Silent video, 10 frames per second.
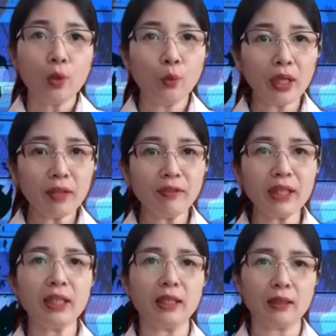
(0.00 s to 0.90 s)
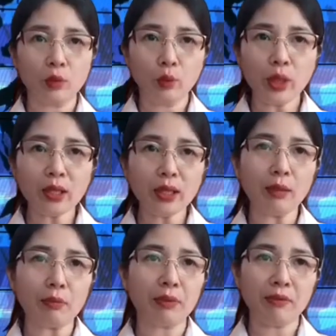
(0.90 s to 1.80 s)
Nguyễn Văn Thật, Nguyễn
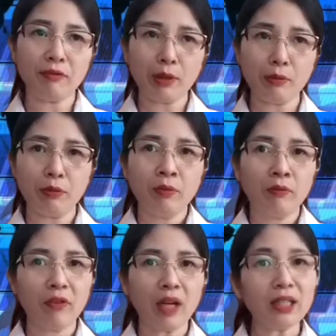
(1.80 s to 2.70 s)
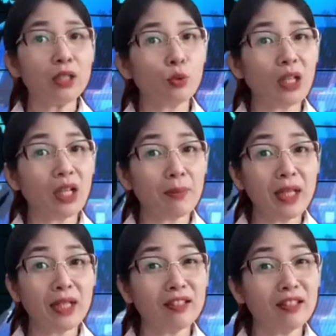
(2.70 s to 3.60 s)
Ngọc Nam Phong và như chúng ta đã
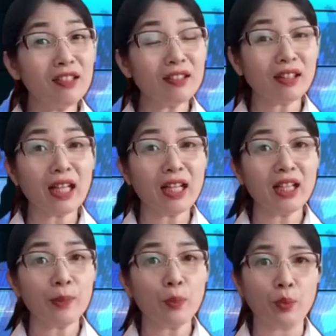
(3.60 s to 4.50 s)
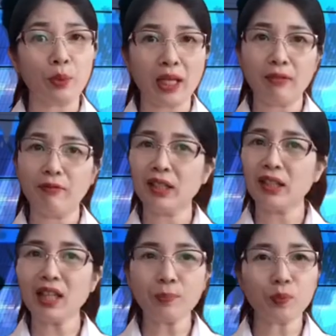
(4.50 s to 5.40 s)
biết những tay linh mục này vẫn
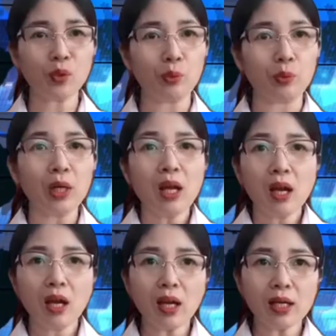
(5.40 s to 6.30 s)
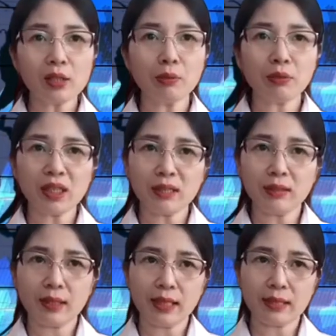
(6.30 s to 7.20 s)
tiếp tục lợi dụng các
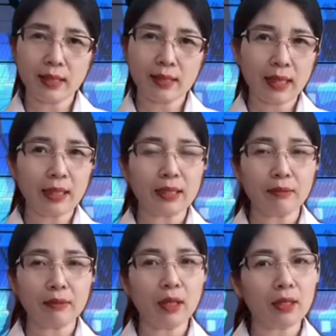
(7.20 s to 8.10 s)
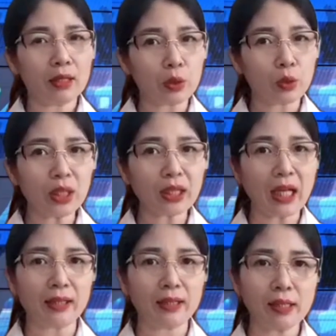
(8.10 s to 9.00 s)
sự kiện diễn ra ở trong nước để xuyên
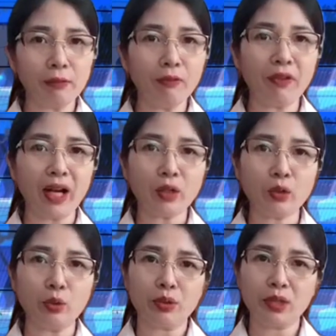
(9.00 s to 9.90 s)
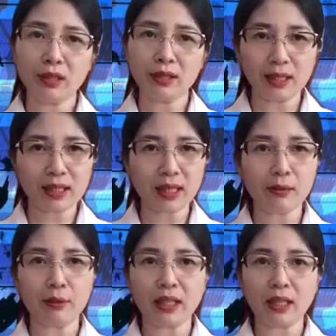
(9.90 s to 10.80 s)
tạc chống phá chủ trương chính
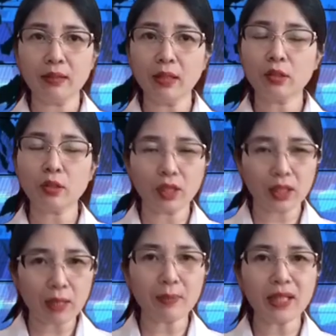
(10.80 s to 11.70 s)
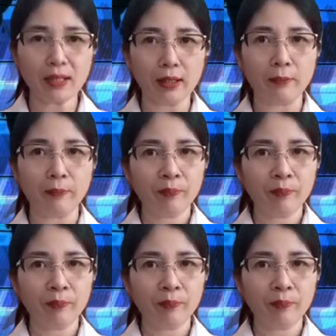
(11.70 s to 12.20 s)
sách của nhà nước cho đến tận bây giờ.